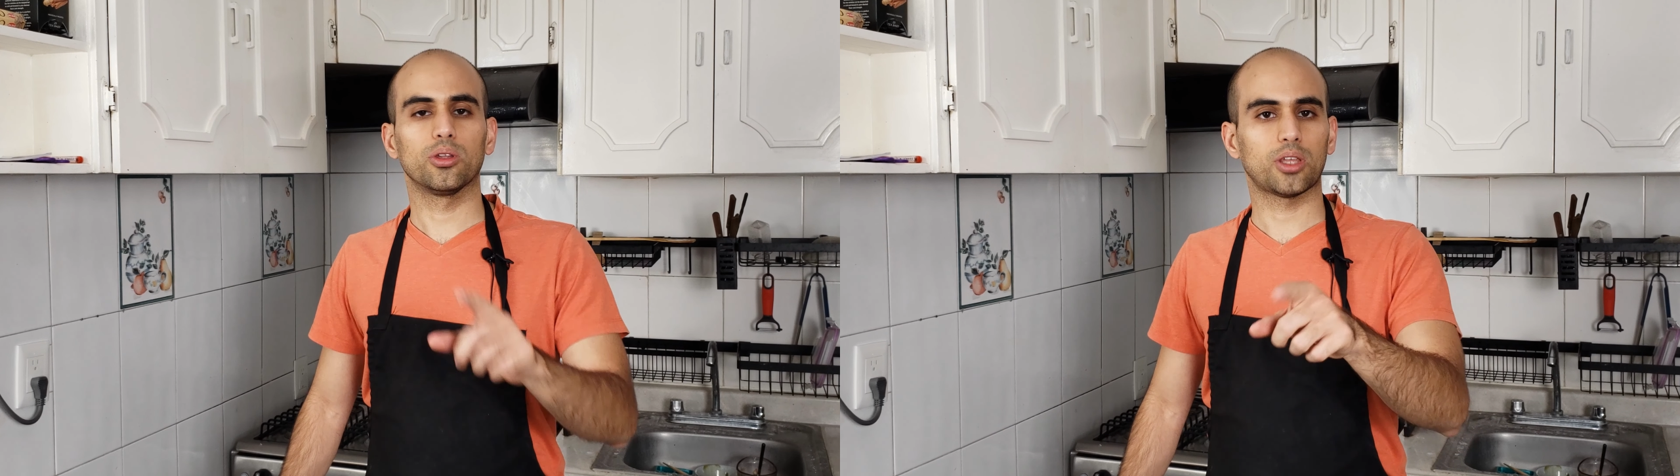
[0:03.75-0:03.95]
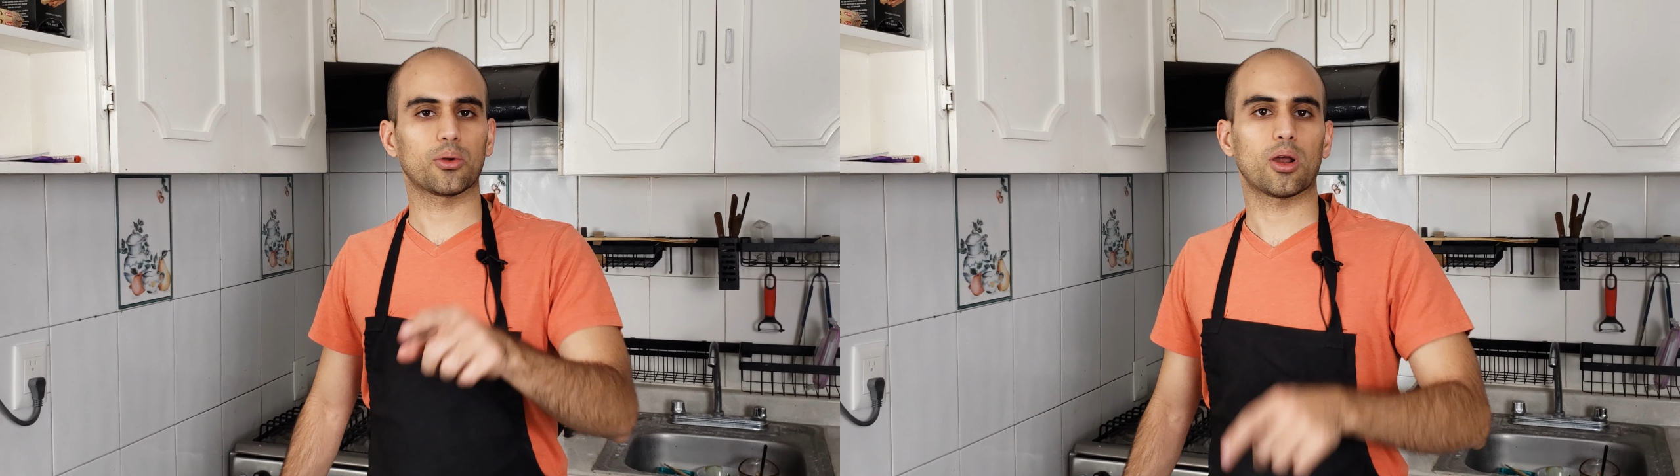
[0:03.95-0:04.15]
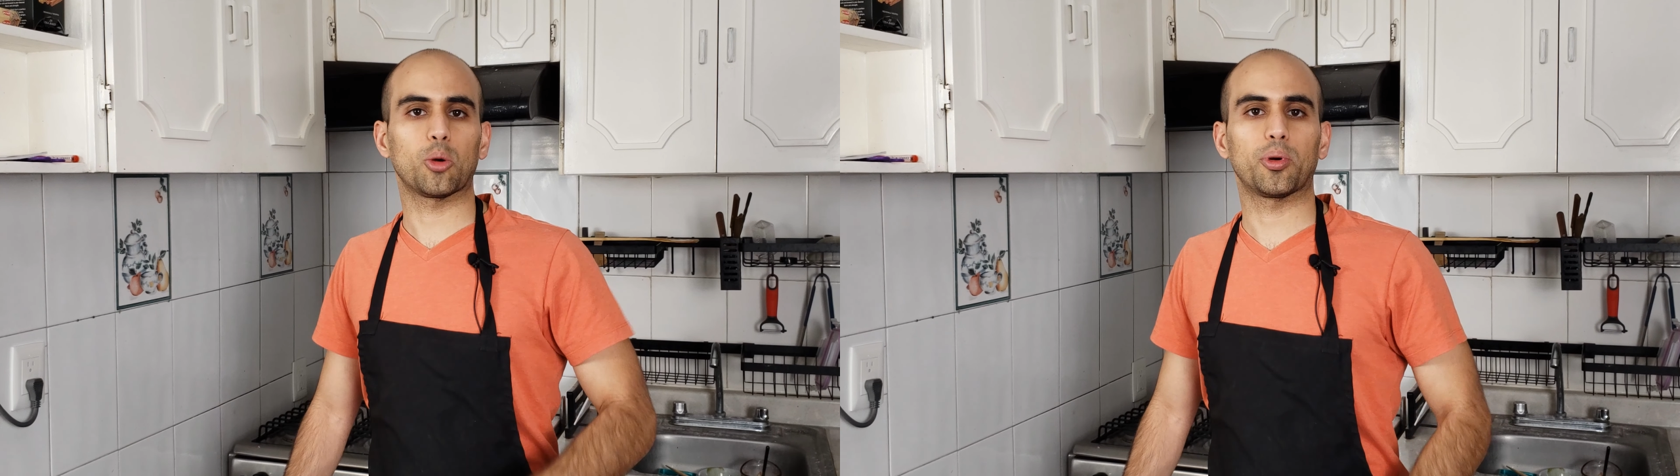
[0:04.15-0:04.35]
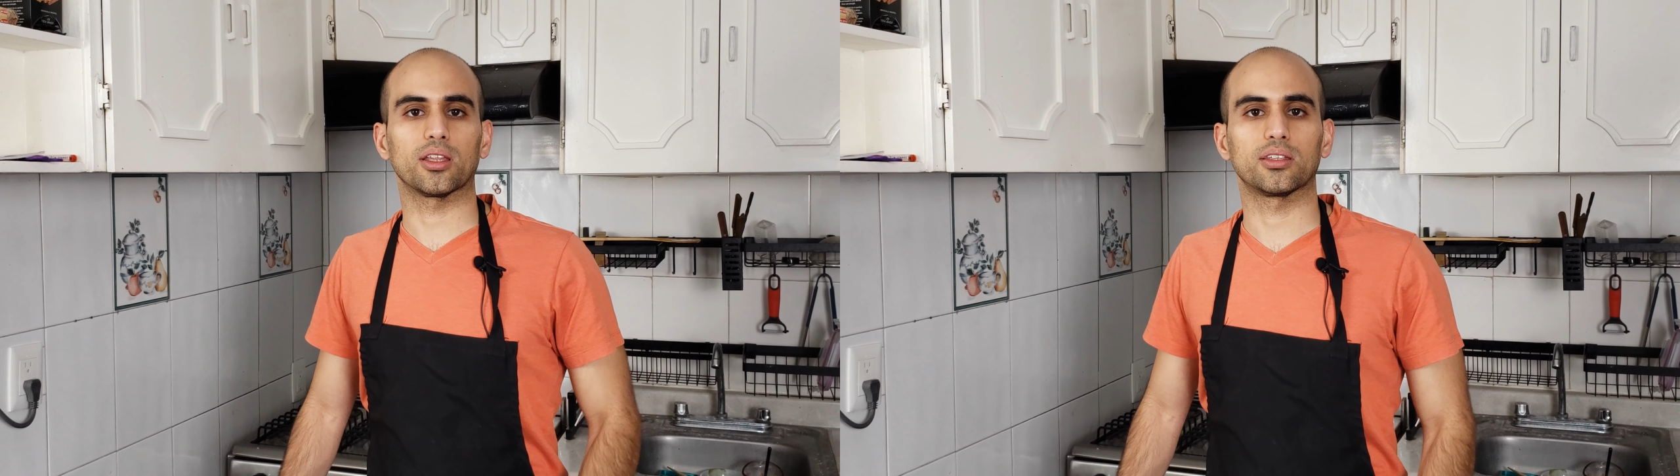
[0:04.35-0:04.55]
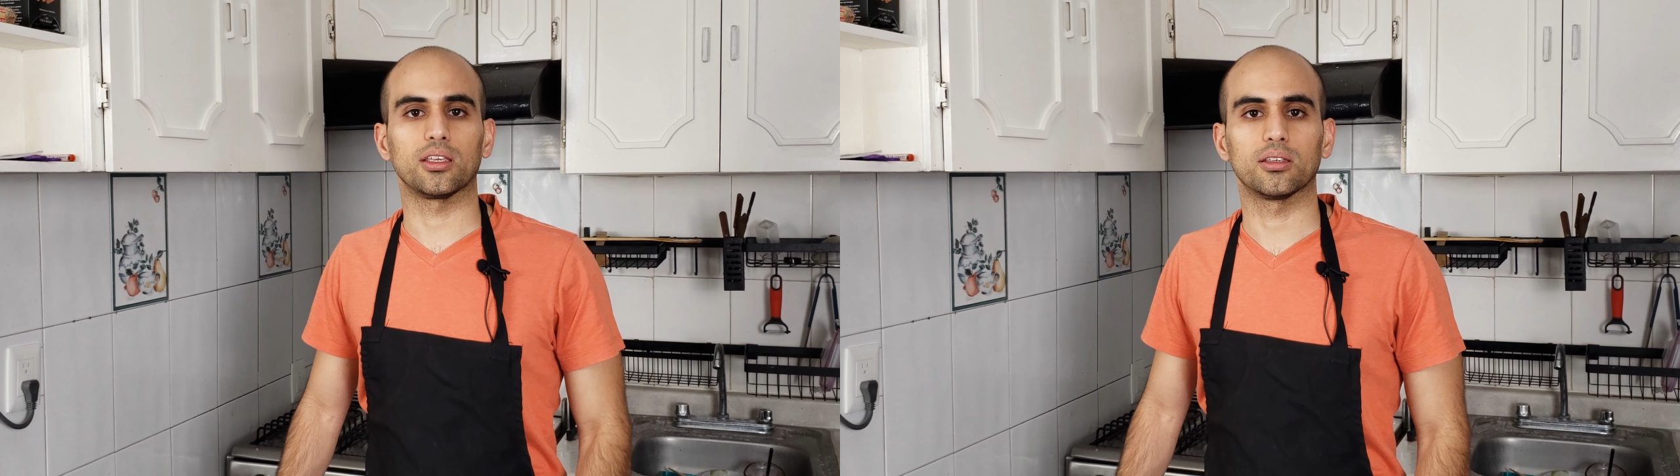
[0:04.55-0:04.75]
tengo algo
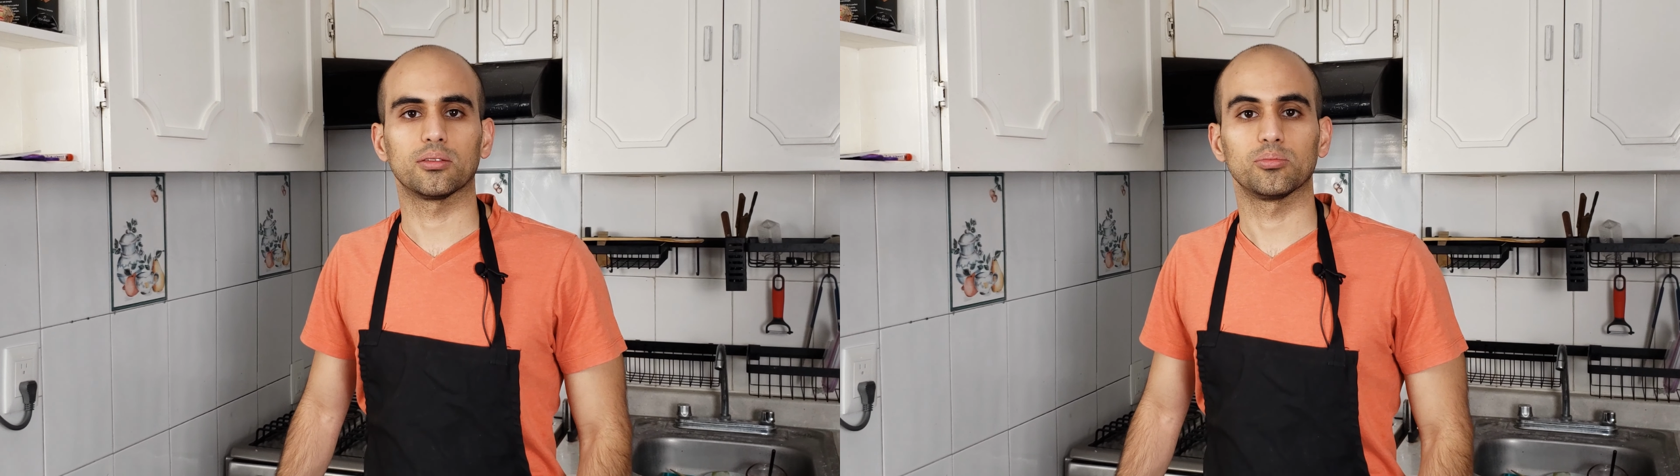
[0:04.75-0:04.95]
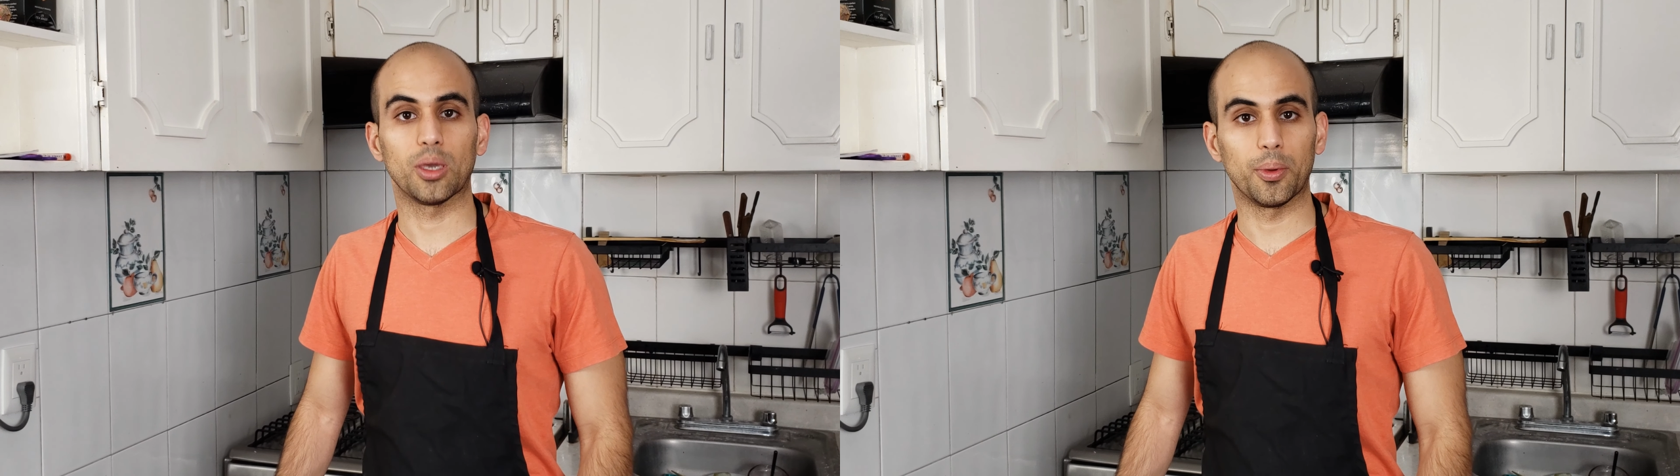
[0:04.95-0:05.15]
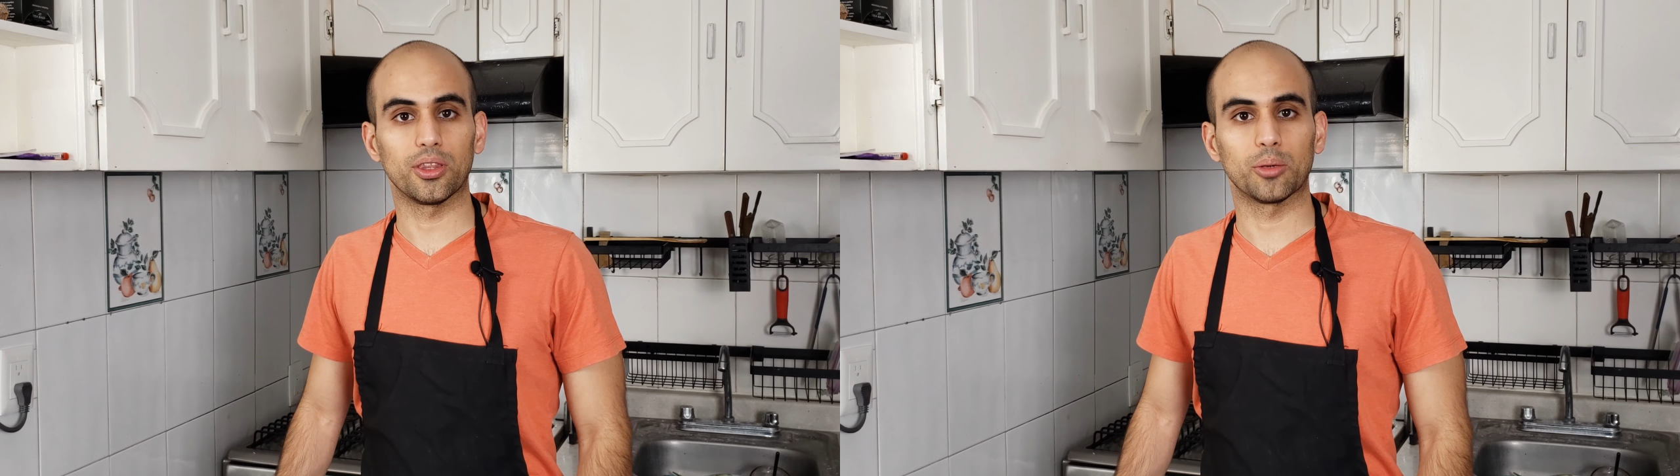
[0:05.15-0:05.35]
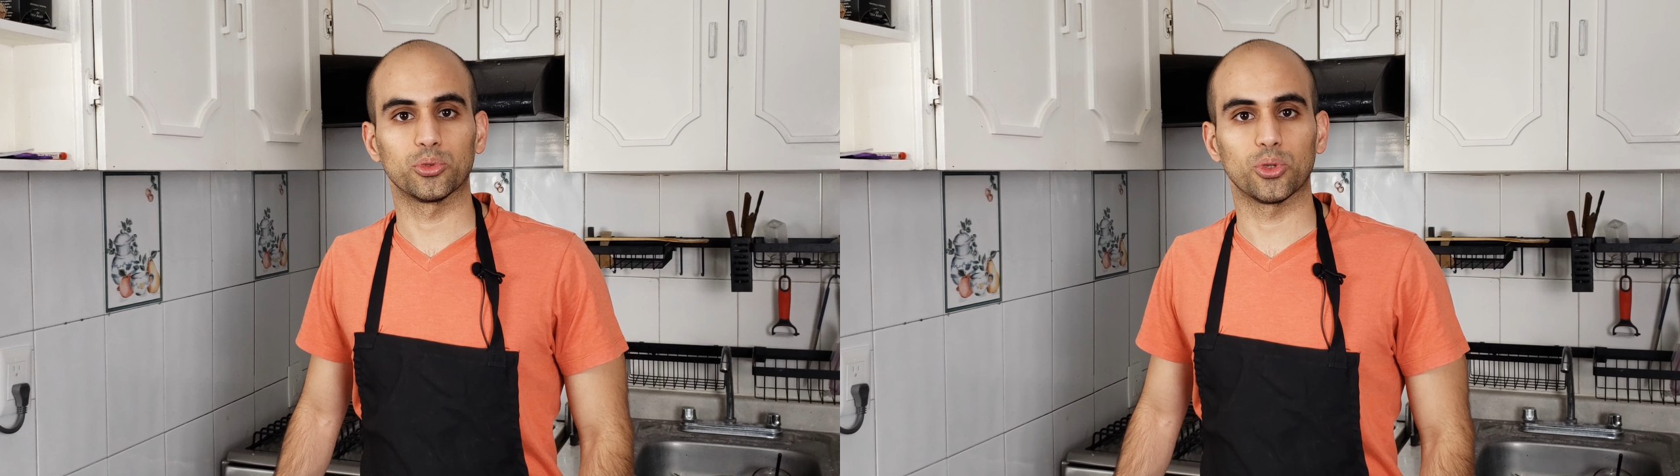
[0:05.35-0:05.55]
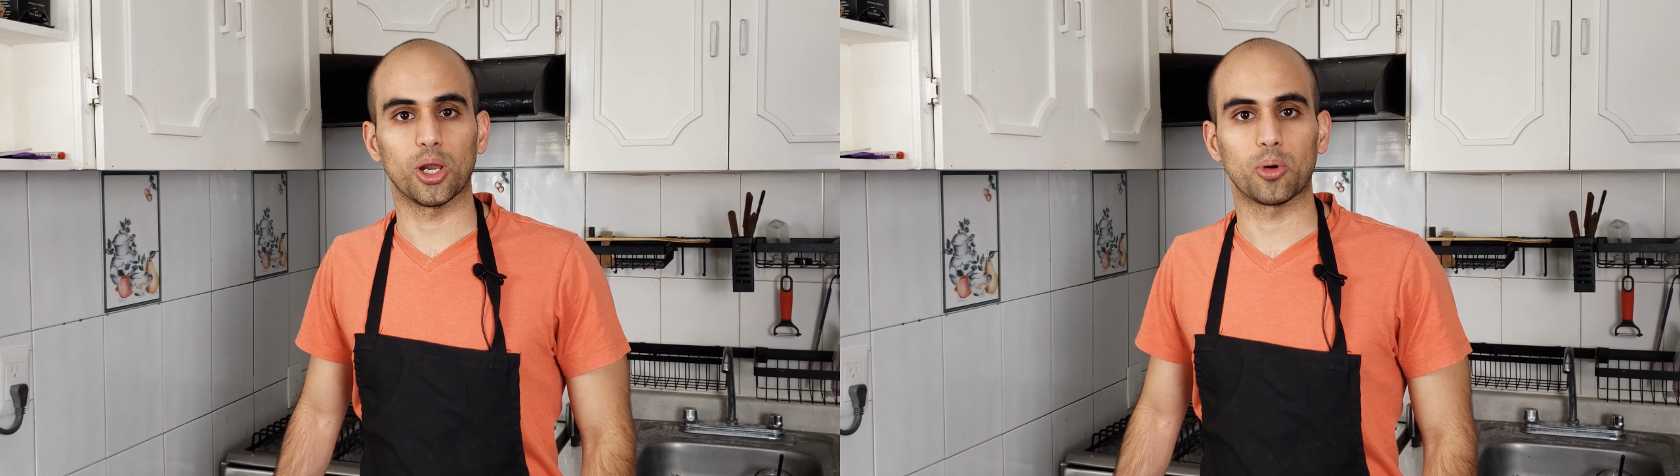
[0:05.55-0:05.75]
para ti. Bienvenido al
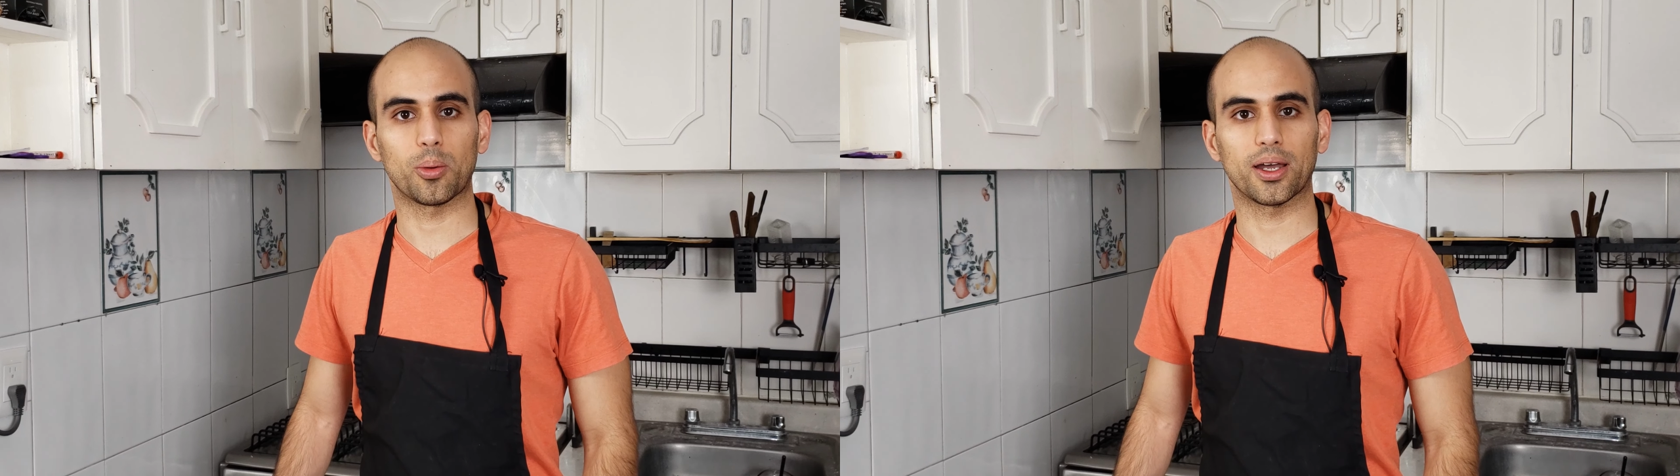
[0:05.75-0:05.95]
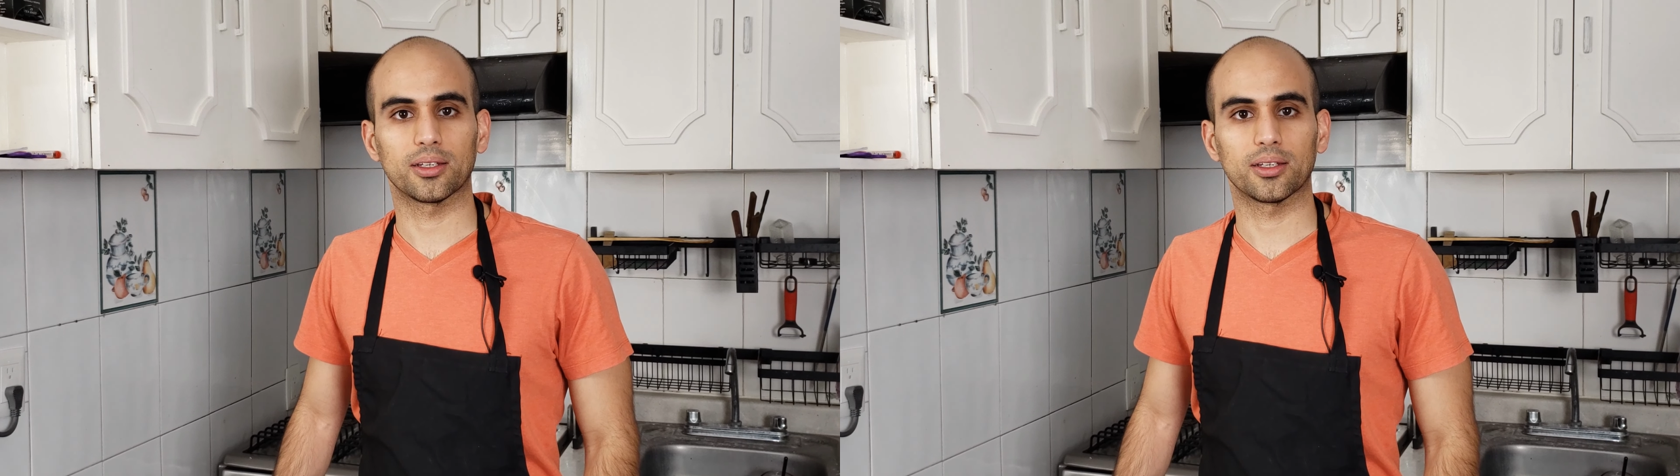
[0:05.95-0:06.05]
mundo del boba.